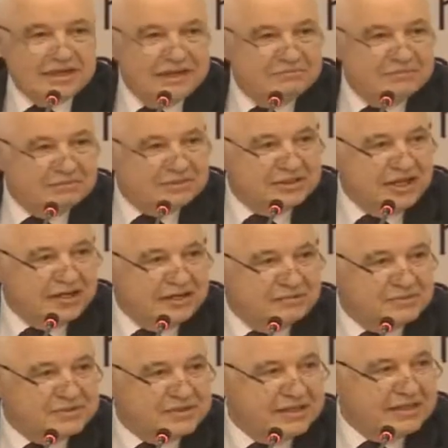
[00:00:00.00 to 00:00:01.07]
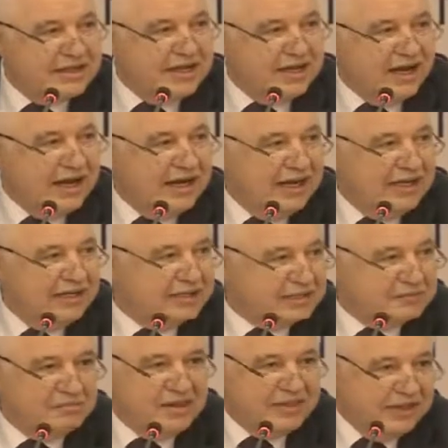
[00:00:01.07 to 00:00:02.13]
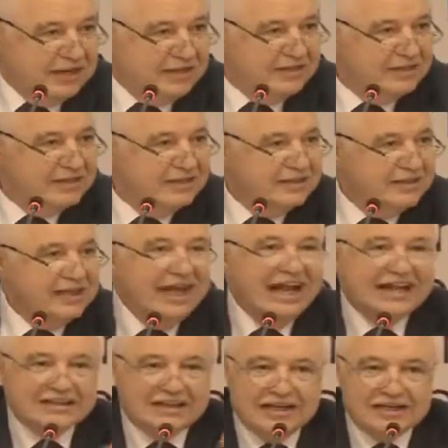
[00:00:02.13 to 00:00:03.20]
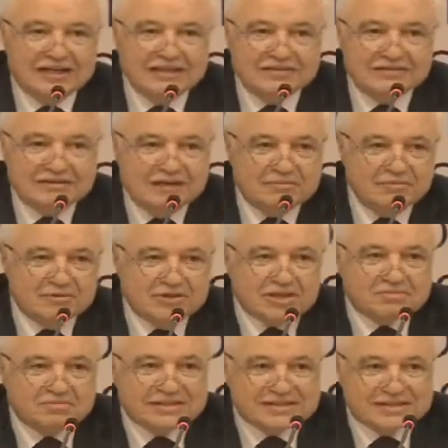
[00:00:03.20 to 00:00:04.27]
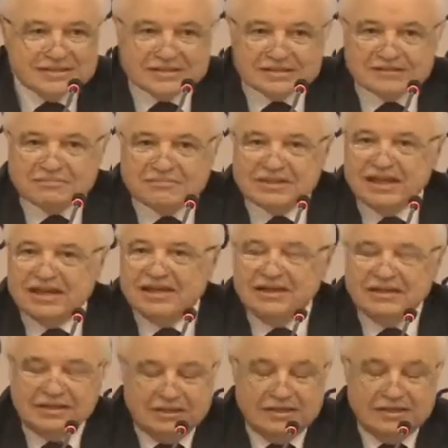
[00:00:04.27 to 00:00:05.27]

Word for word: لما بتقرب السيارة على حيط مثلا هذا نموذج بسيط من